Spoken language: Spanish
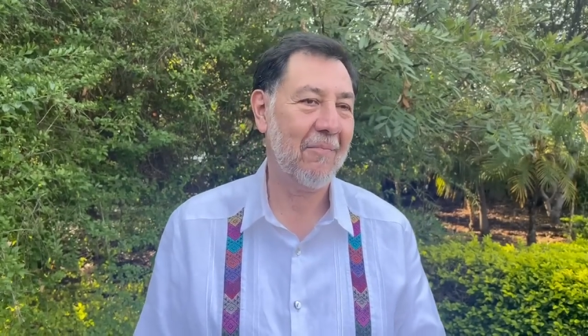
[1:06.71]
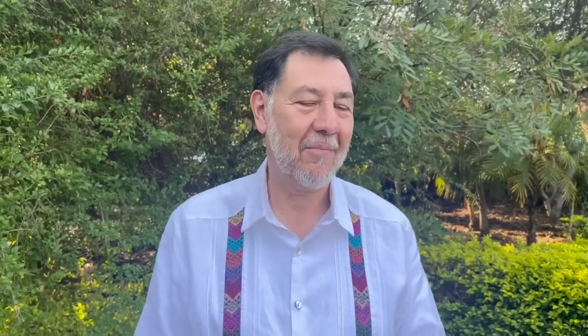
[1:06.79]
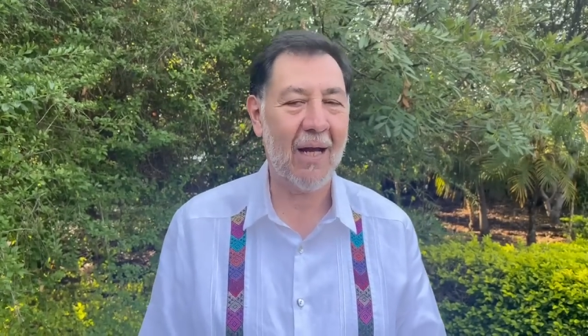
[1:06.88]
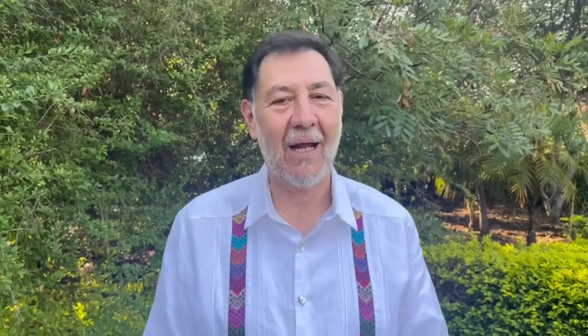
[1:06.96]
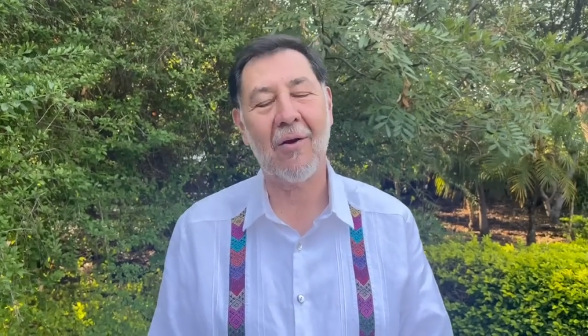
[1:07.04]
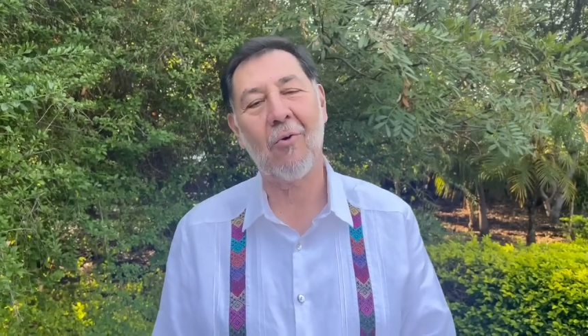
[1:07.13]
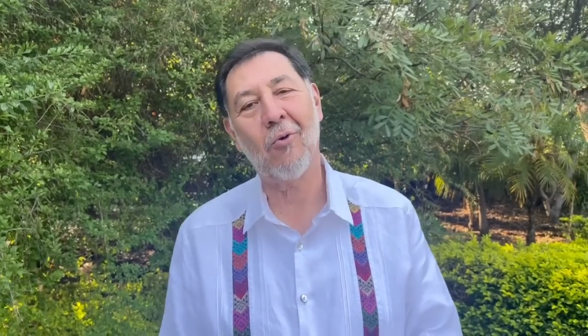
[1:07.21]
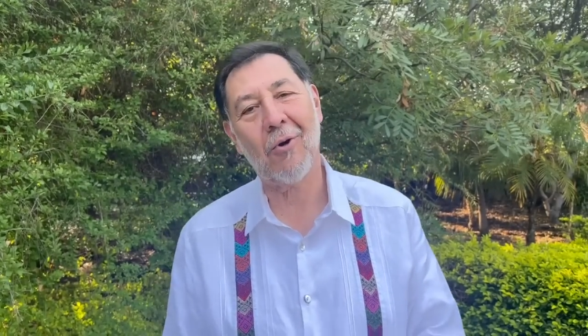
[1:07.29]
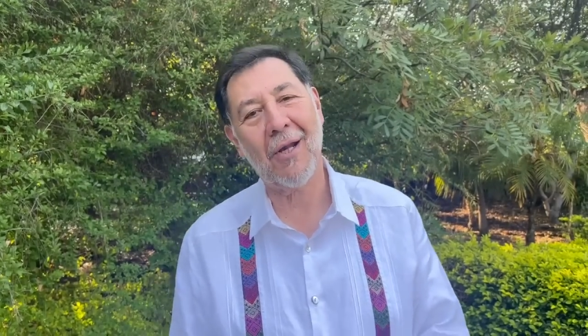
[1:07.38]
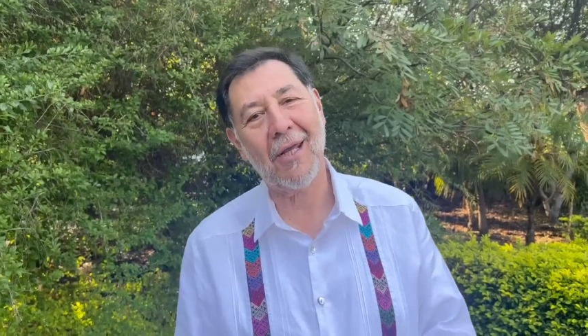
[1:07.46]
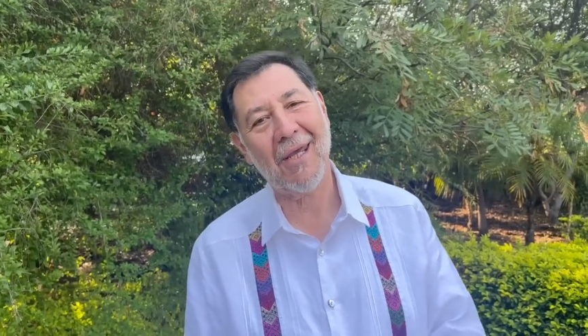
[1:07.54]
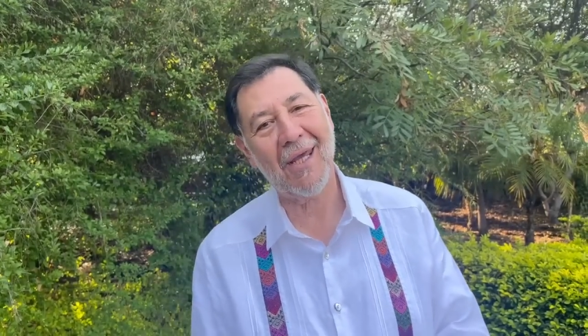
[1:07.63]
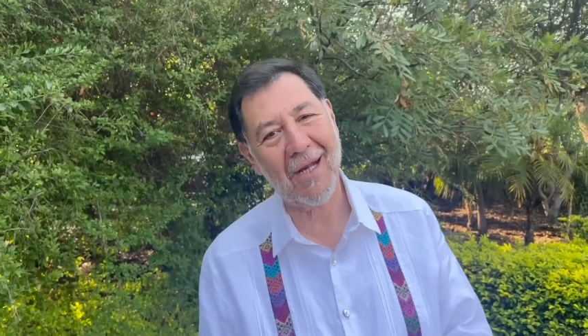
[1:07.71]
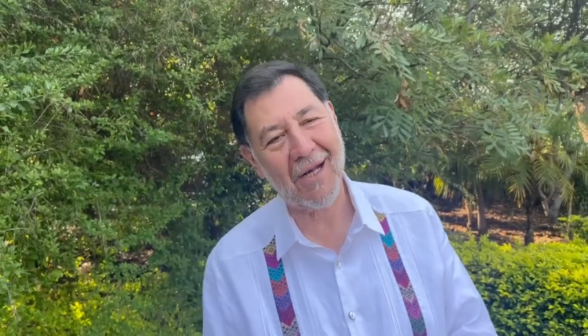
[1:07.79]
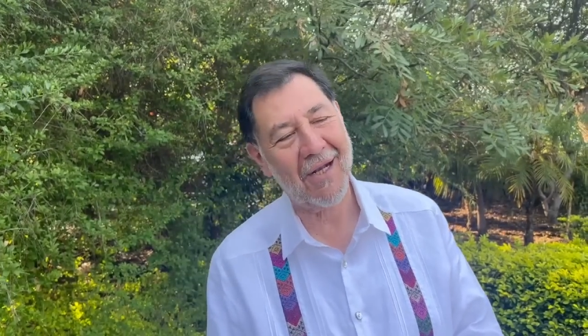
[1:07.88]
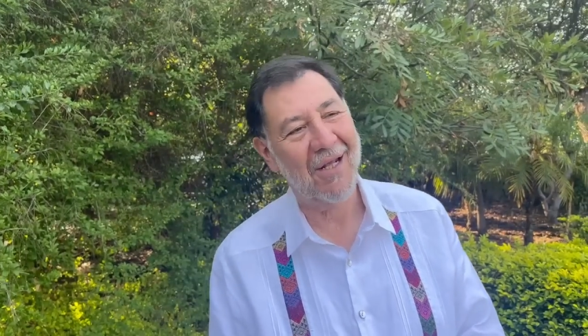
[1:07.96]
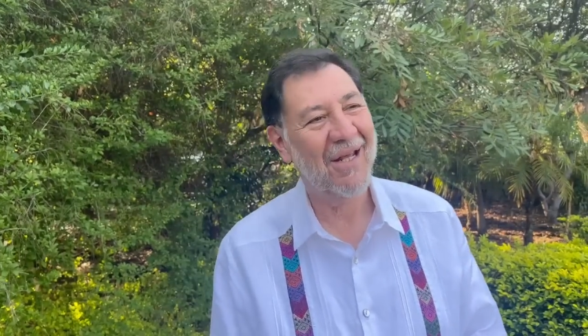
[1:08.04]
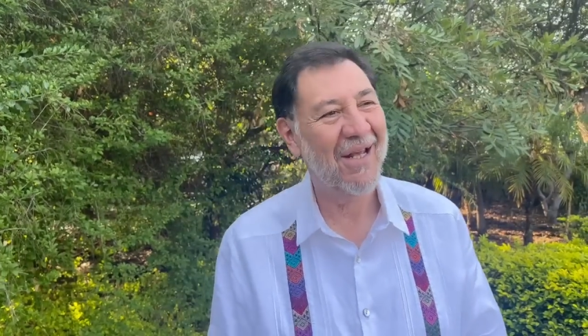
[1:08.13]
para corregir
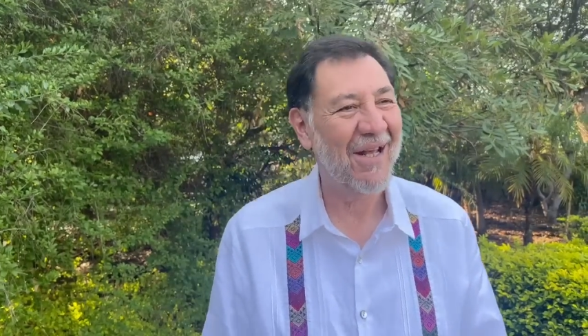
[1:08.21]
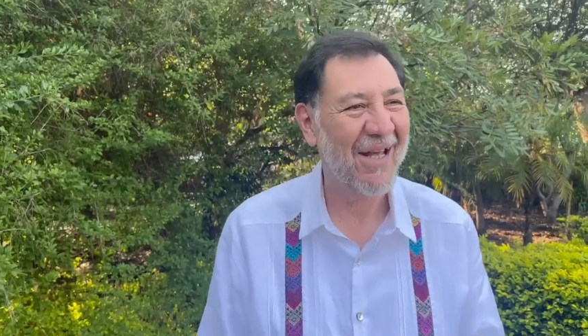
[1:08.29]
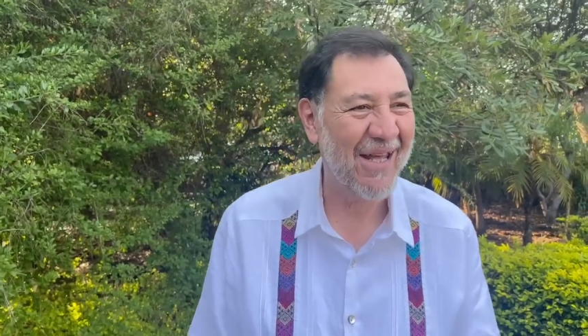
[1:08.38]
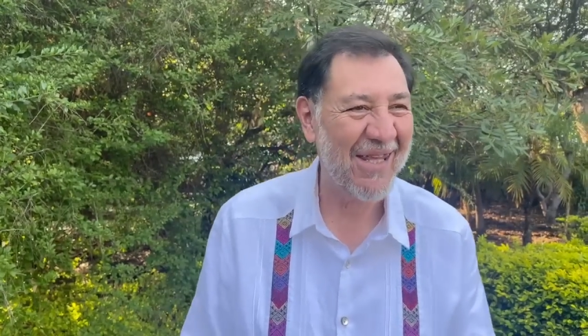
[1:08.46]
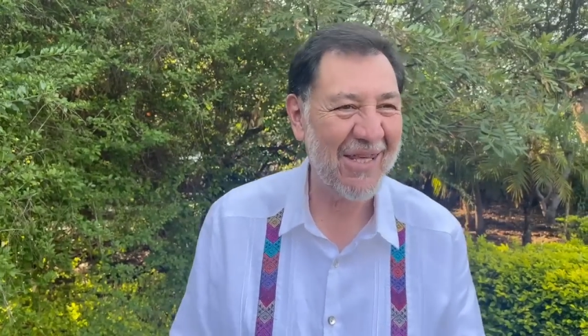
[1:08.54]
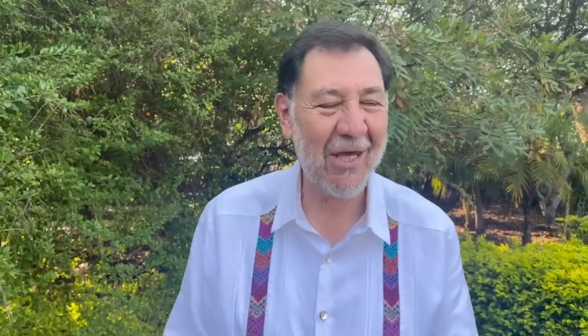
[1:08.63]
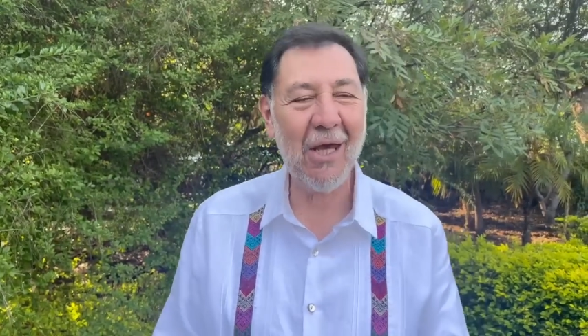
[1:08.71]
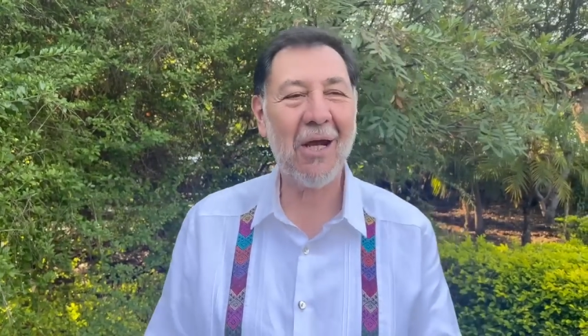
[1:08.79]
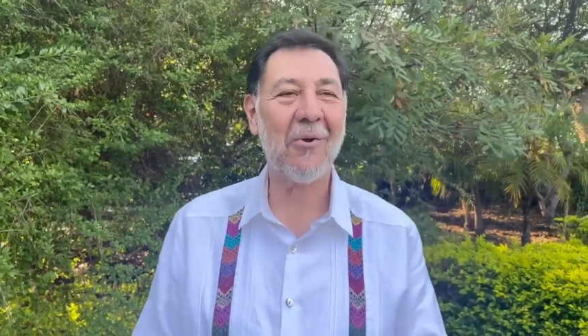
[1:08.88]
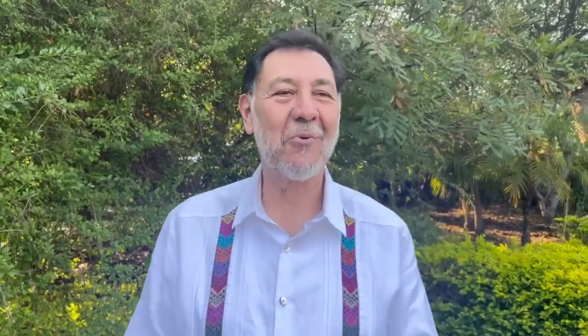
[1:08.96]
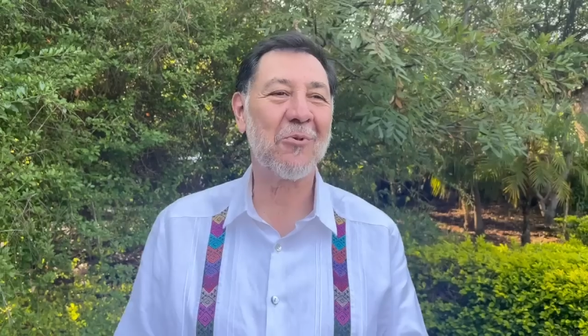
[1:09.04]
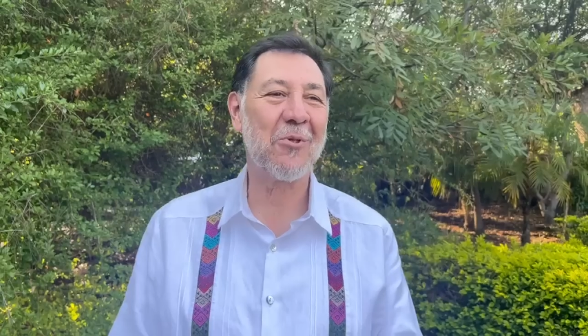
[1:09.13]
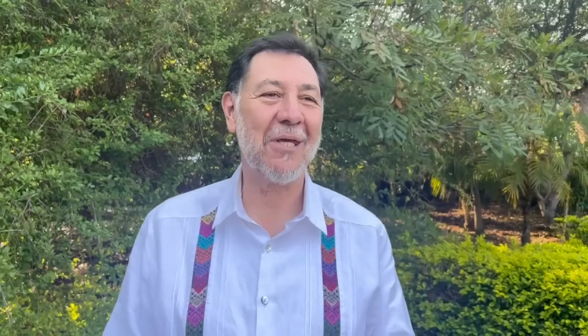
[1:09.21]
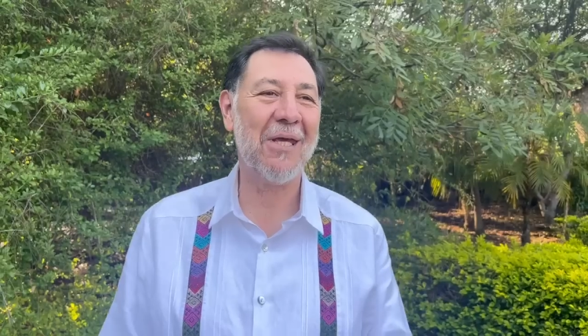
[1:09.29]
hierros